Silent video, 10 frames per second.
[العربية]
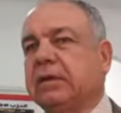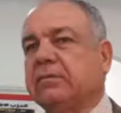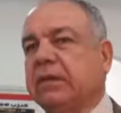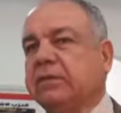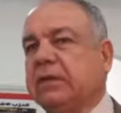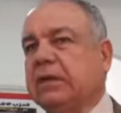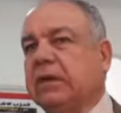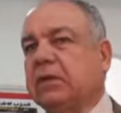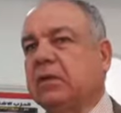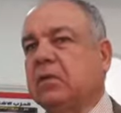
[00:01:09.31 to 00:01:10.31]
بالفعل
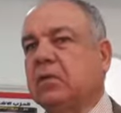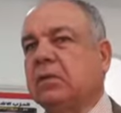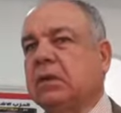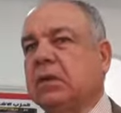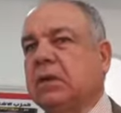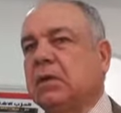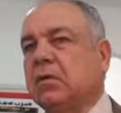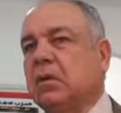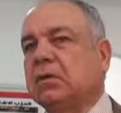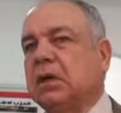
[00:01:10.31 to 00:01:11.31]
أن نكون
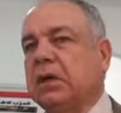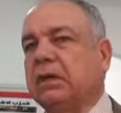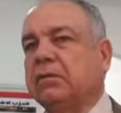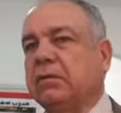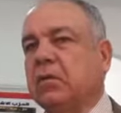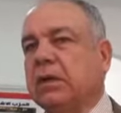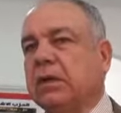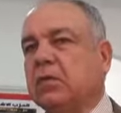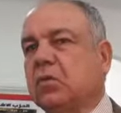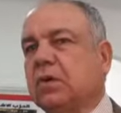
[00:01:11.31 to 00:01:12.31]
واضحين في
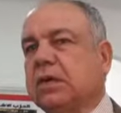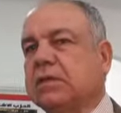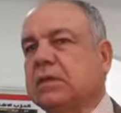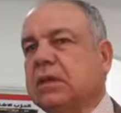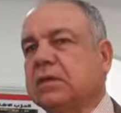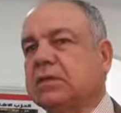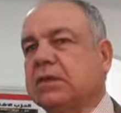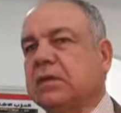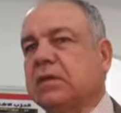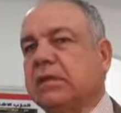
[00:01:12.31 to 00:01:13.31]
مواجهة كل هذه
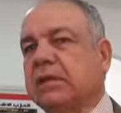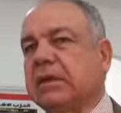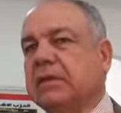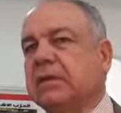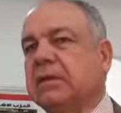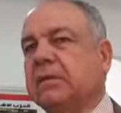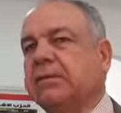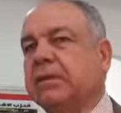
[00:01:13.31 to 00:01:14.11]
العناصر الإرهابية التي